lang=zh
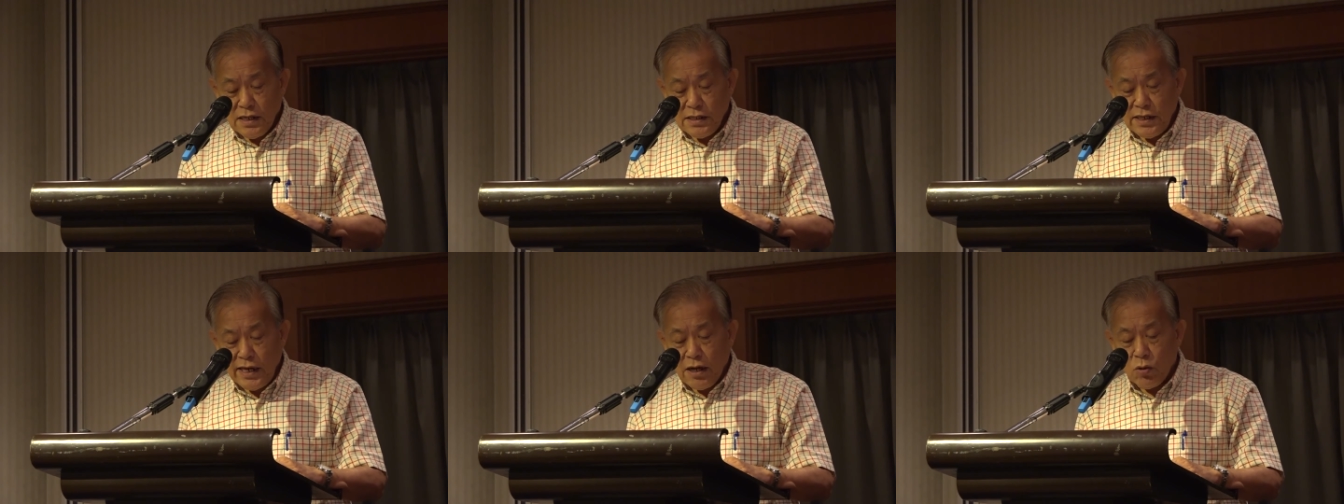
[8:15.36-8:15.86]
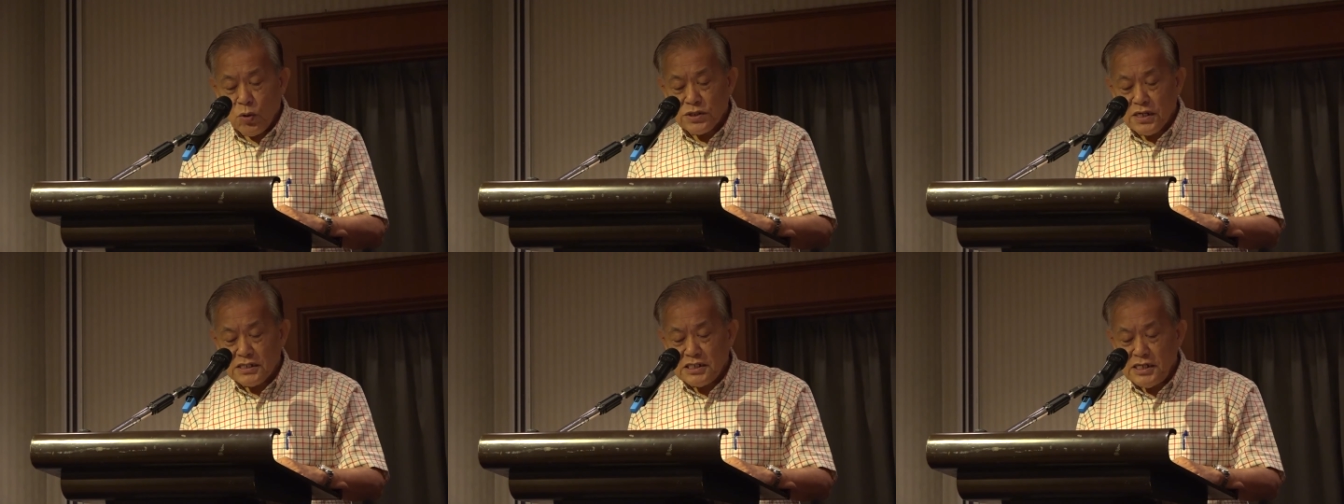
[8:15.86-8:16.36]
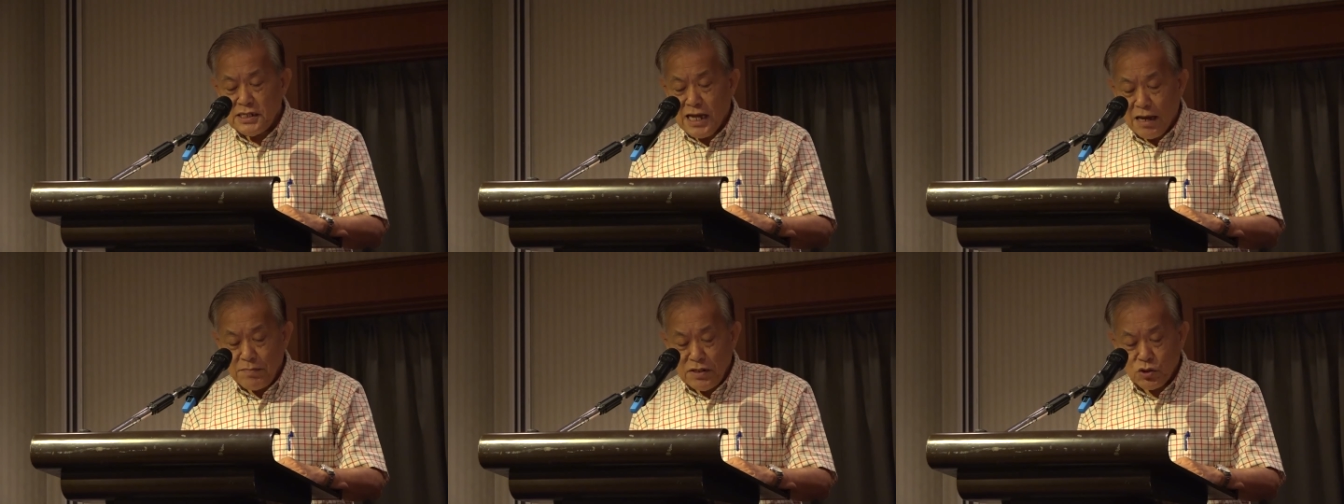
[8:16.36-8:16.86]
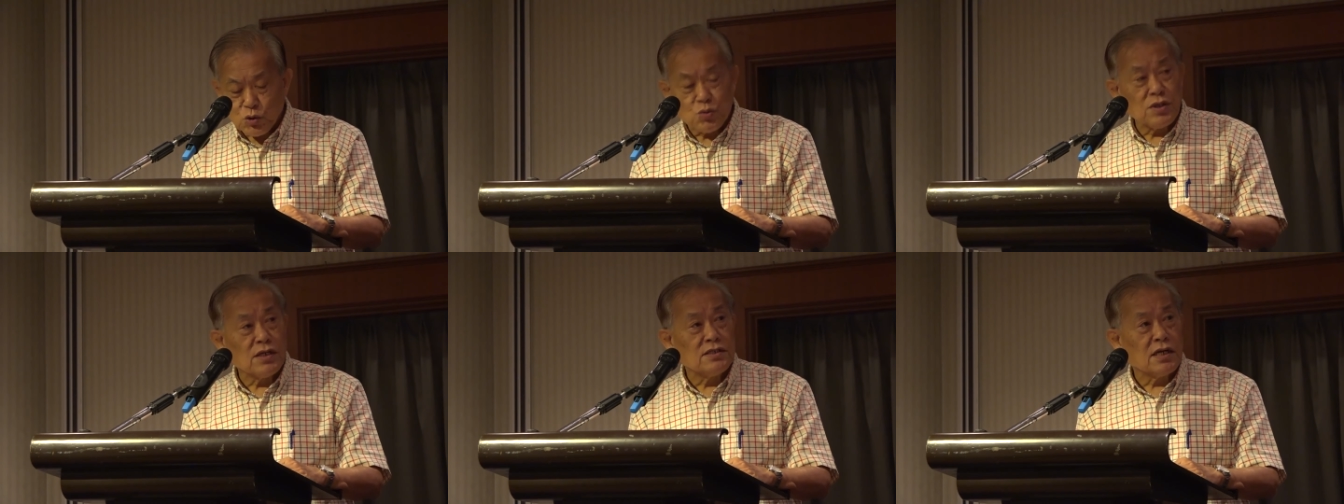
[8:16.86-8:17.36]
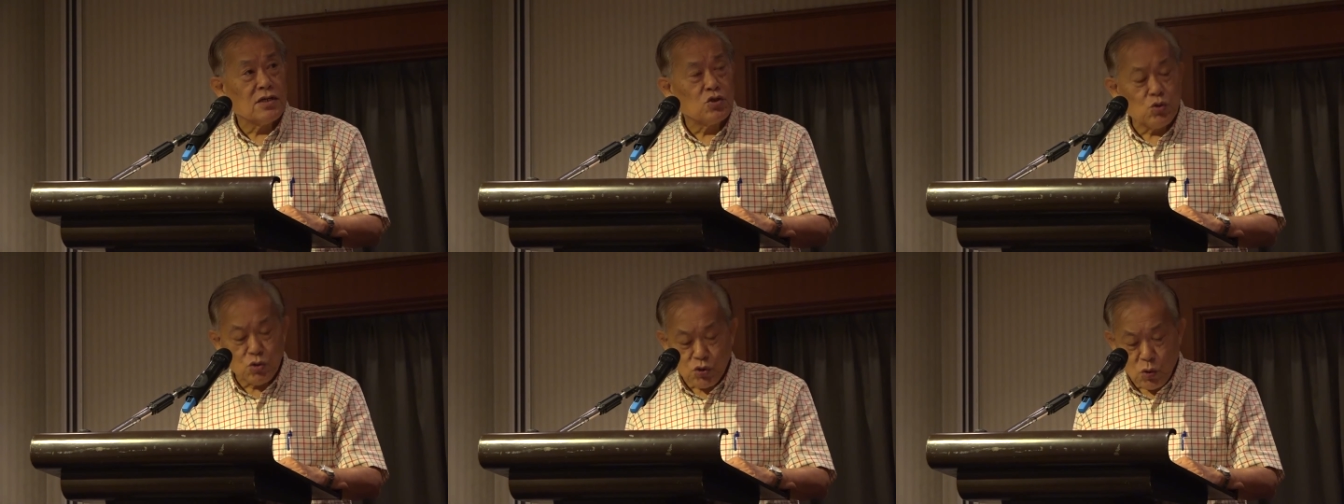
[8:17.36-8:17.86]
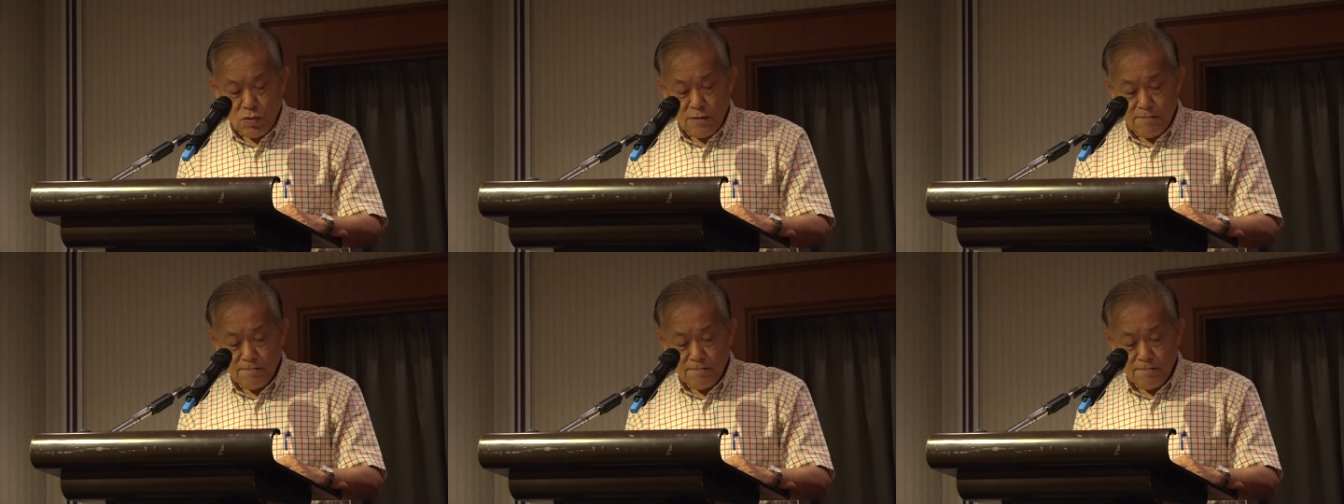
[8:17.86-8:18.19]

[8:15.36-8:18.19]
也获得其他民族的这个尊重。